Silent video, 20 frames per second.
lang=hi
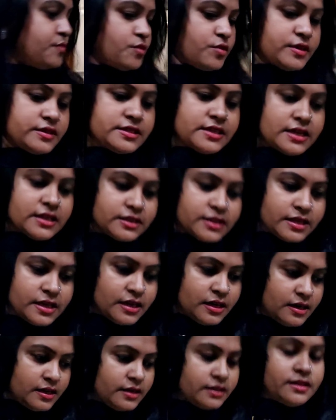सिमों के साथ
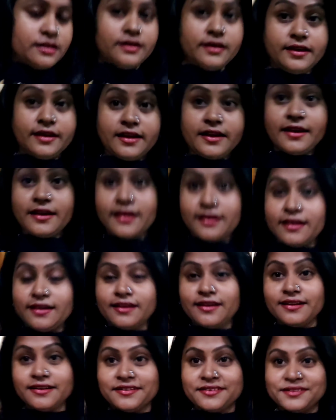खेल रही थी
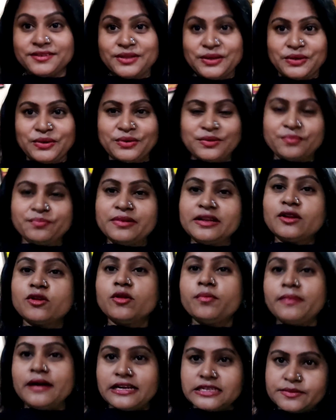तो
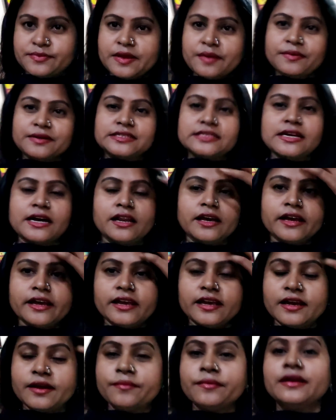बिल्कुल पास में ही बस जाना
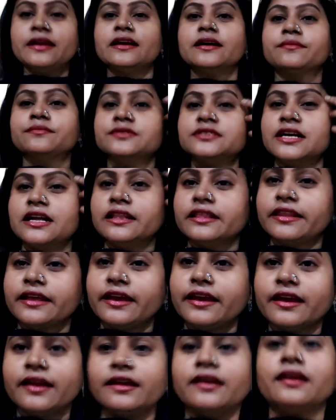है हमें हम
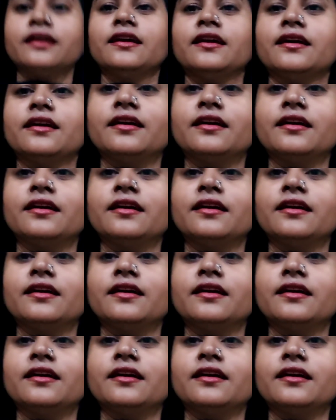चलते हैं